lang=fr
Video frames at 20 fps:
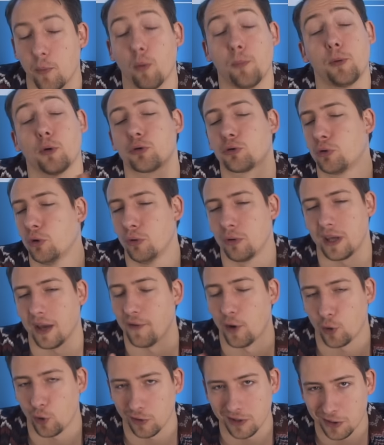Bon, pour ceux qui
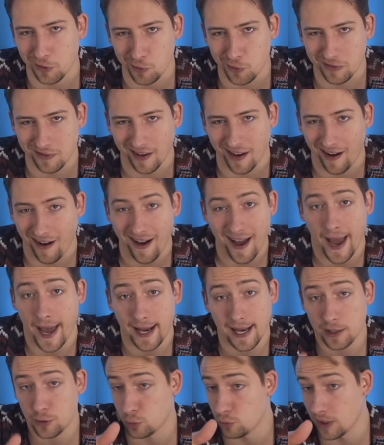avaient encore des doutes, hein,
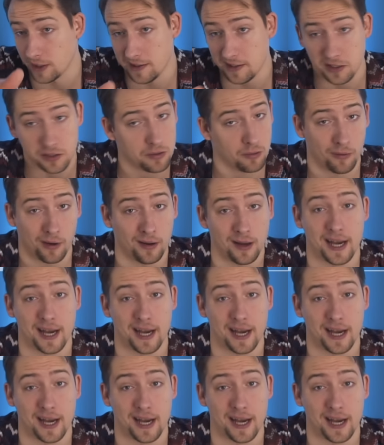elle est sous addiction. Hein.